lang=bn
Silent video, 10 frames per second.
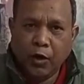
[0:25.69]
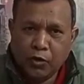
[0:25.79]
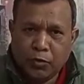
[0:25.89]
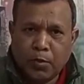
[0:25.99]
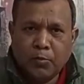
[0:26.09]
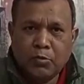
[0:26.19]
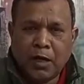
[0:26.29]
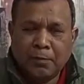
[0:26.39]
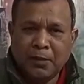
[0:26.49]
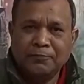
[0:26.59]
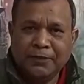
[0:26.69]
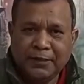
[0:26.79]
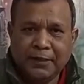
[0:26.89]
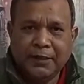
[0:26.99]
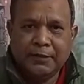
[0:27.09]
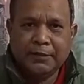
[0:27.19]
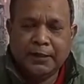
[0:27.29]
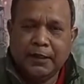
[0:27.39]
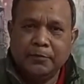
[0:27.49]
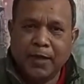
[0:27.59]
অঞ্জনবাবু আবার ফিরে এলেন
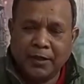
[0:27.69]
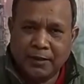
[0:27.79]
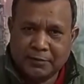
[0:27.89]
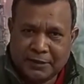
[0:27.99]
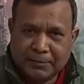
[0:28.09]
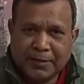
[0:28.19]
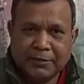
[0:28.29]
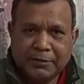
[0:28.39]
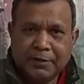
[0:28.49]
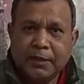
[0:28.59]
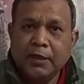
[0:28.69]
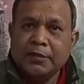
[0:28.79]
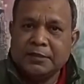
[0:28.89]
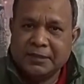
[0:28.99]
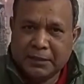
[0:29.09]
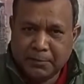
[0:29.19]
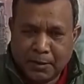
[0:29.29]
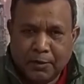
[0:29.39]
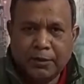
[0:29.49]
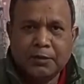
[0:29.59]
এই বাংলা সিনেমাটি সিনেমা
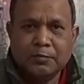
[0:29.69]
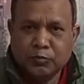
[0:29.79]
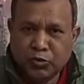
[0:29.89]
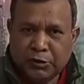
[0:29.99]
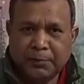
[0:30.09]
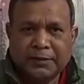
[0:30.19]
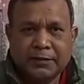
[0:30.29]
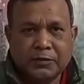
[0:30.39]
হলে মুক্তি পেতে